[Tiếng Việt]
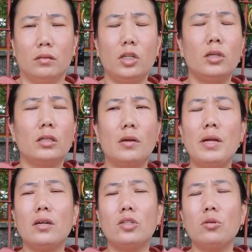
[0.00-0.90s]
nó chỉ,
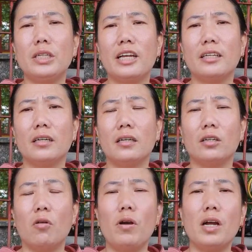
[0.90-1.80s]
biết nó xuống xe à,
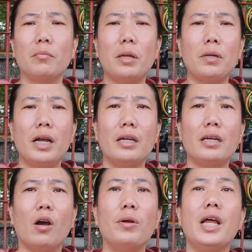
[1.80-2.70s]
chỗ quán cơm tắm ghi
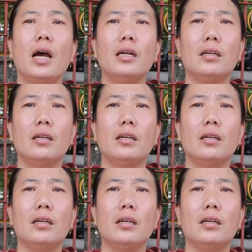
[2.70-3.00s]
còn con chị,